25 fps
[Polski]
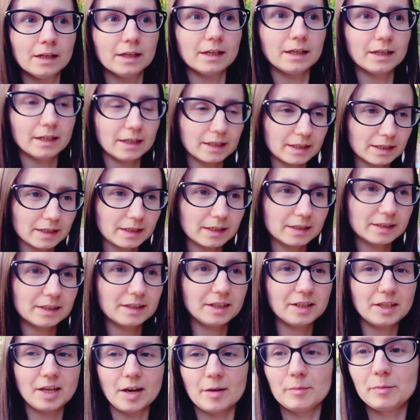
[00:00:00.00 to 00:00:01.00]
e,
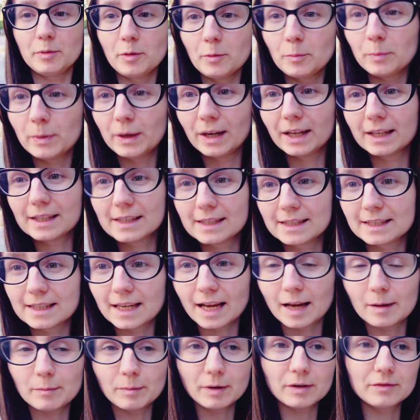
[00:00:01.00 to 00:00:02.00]
dzisiaj był plac
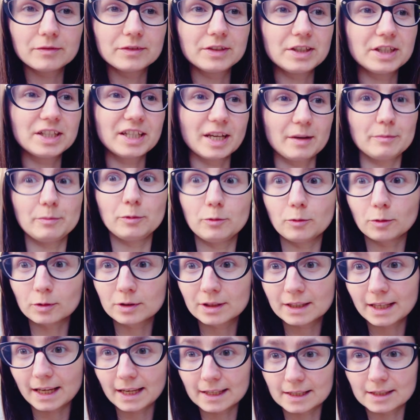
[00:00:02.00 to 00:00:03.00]
zabaw, dzisiaj było
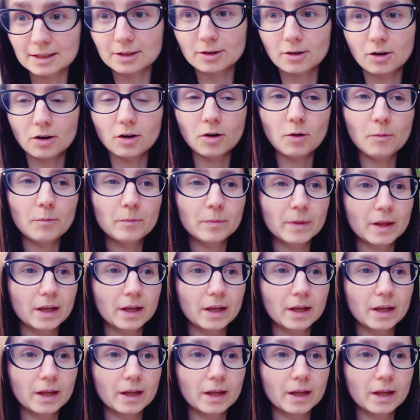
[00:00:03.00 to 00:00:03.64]
Tesco.